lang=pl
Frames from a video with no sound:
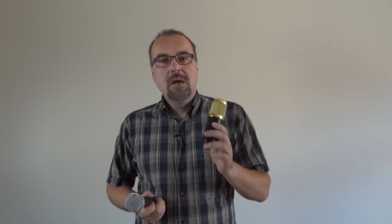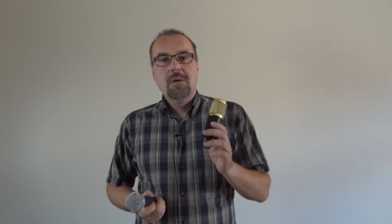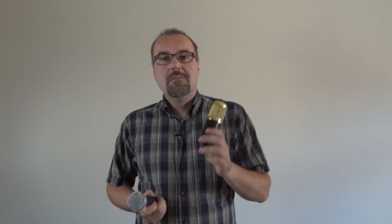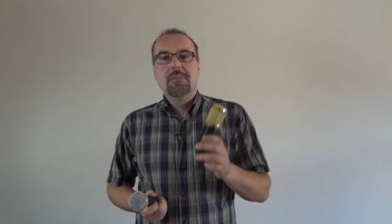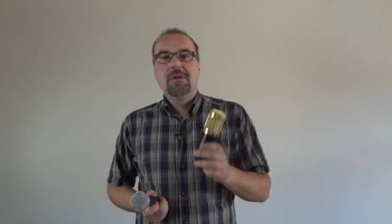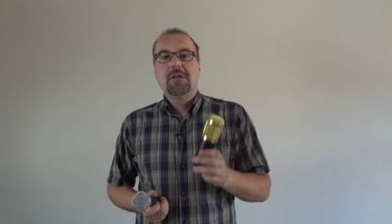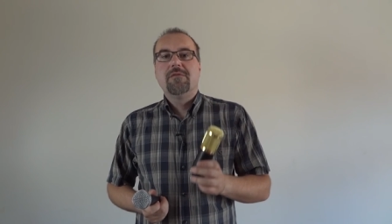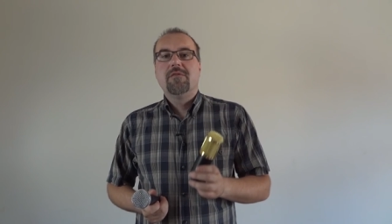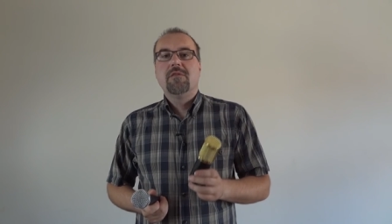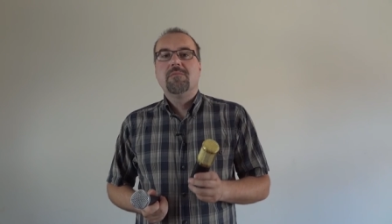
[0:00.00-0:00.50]

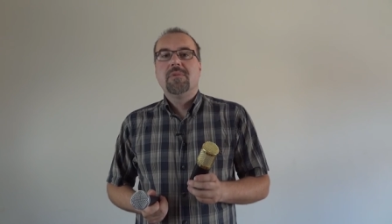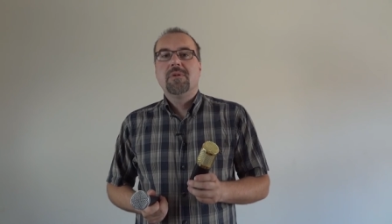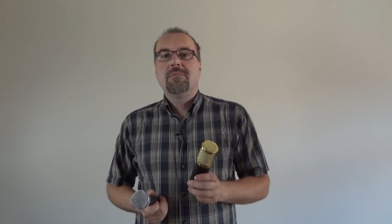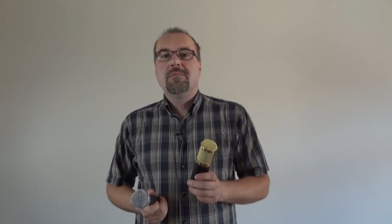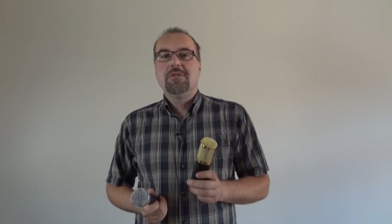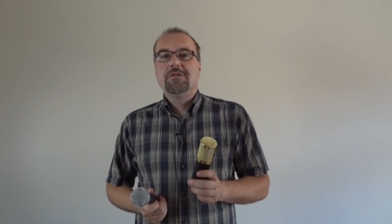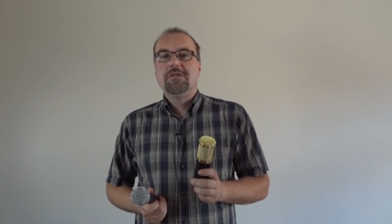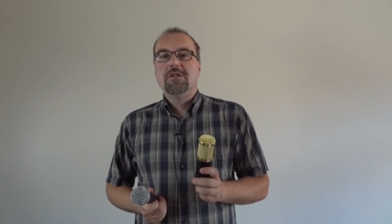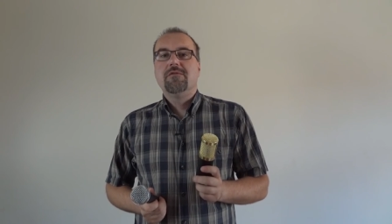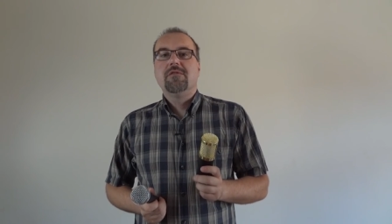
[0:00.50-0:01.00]
Mikrofon
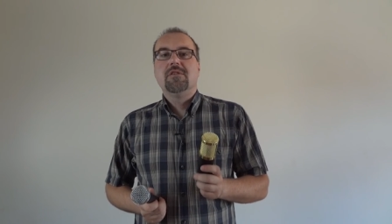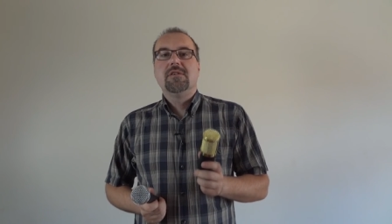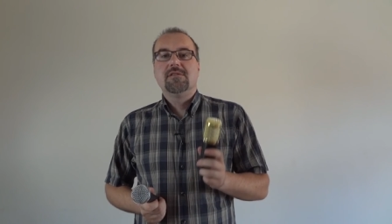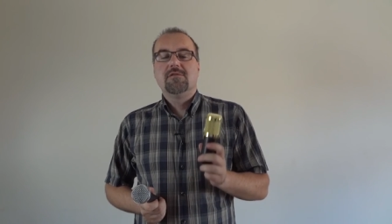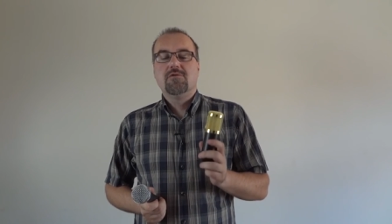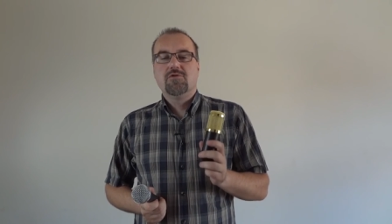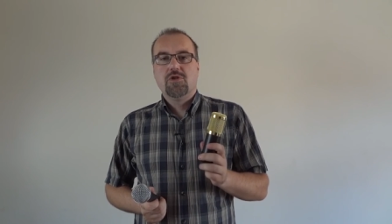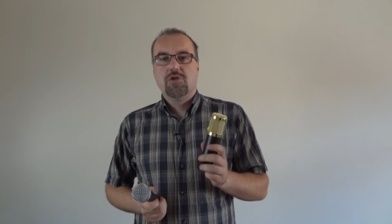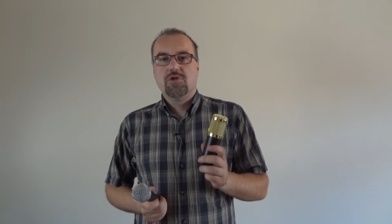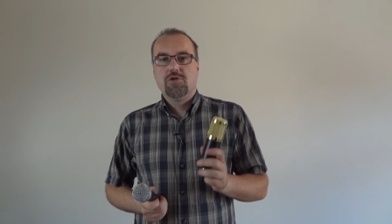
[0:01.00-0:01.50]
pojemnościowy jest
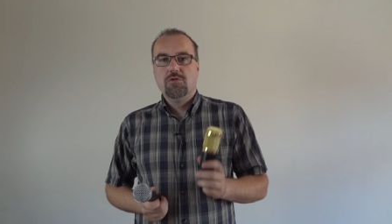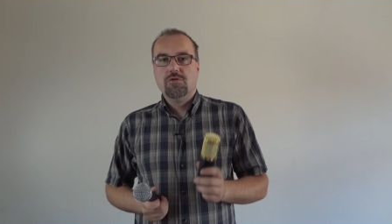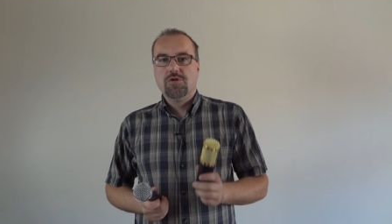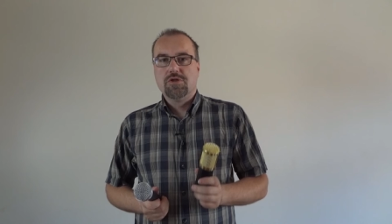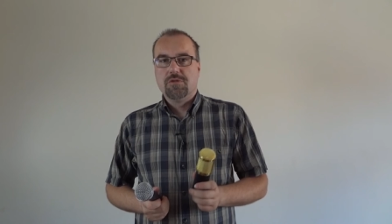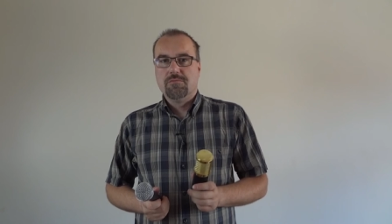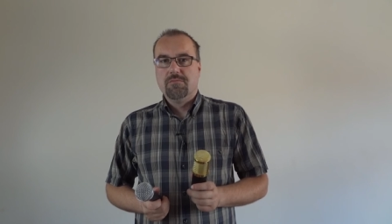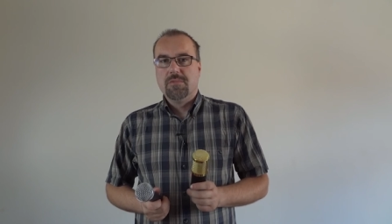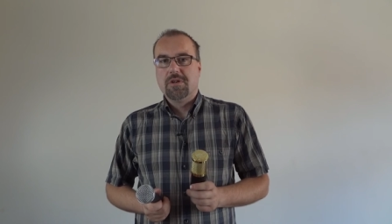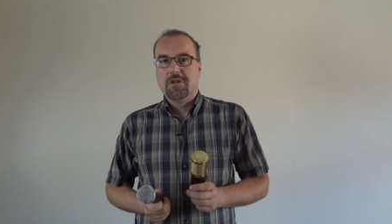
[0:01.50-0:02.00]
dużo
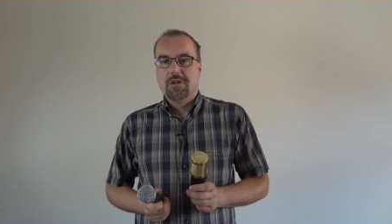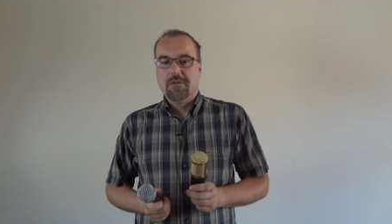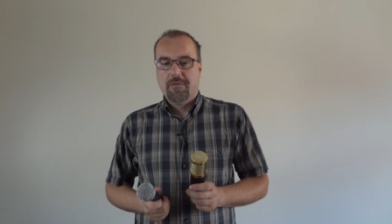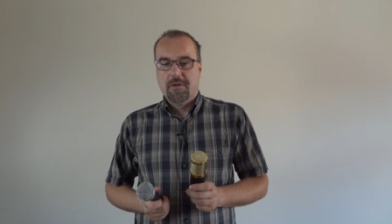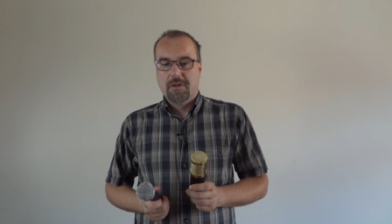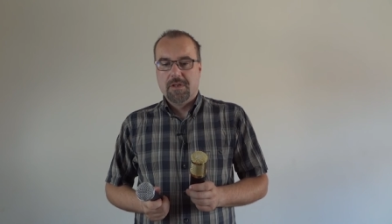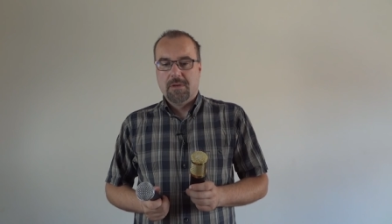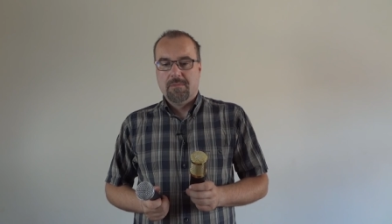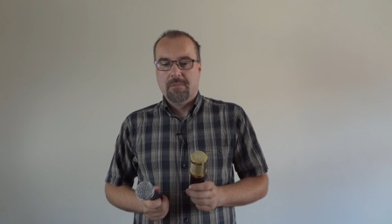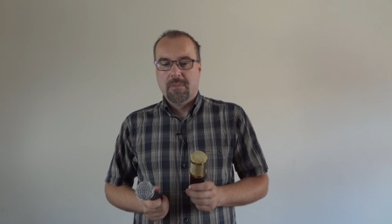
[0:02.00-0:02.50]
czulszym
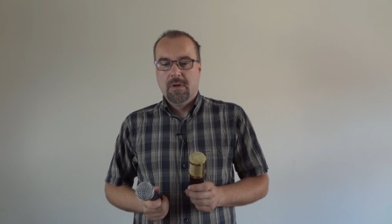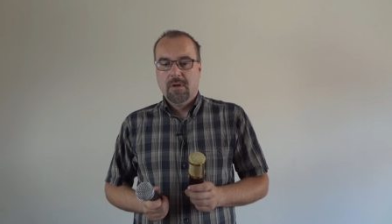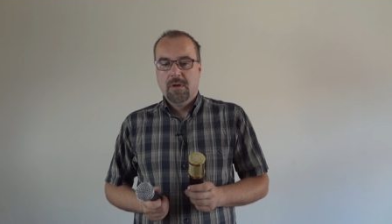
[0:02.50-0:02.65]
mikrofonem.